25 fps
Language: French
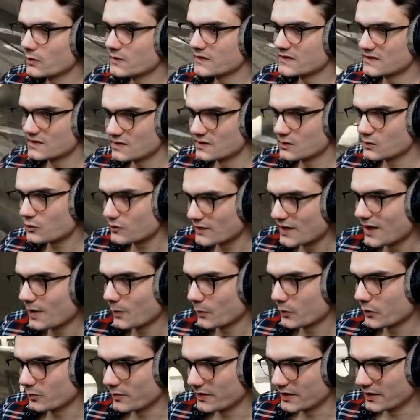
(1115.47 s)
c'est une arme
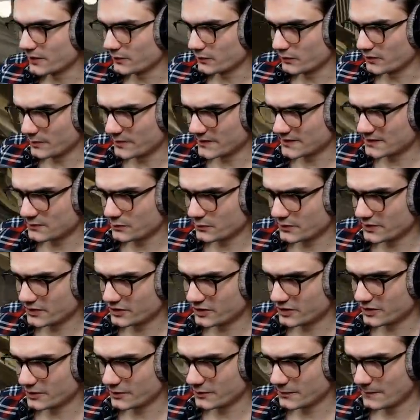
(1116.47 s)
de merde, on va pas se le
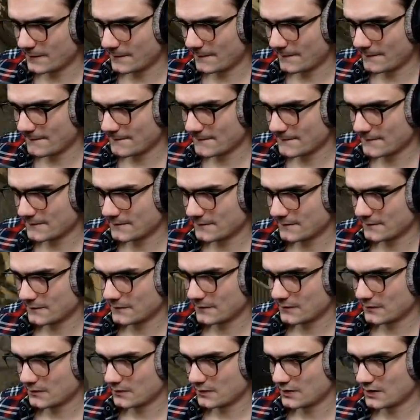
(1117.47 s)
cacher.
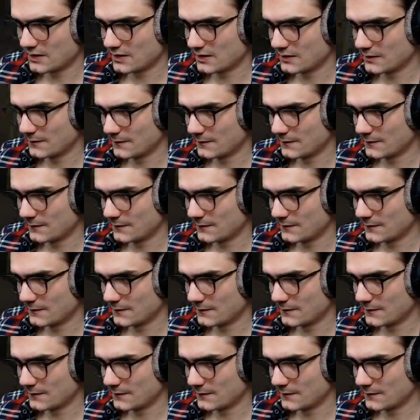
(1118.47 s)
Allez,